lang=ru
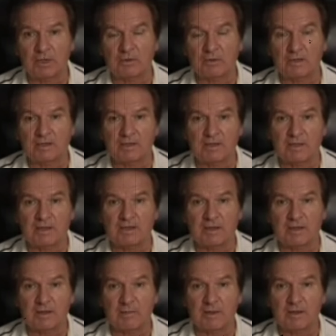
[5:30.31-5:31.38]
которая сейчас
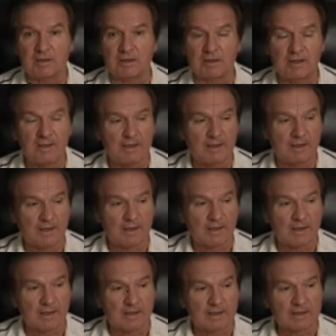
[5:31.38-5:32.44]
занимает,
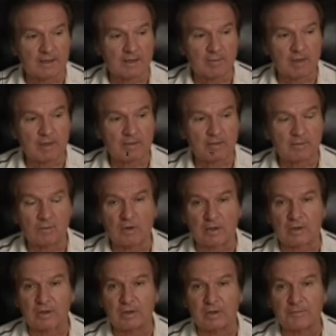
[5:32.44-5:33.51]
занимает
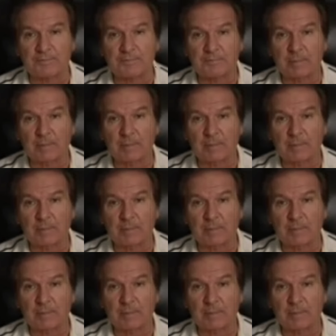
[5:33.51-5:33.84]
орки.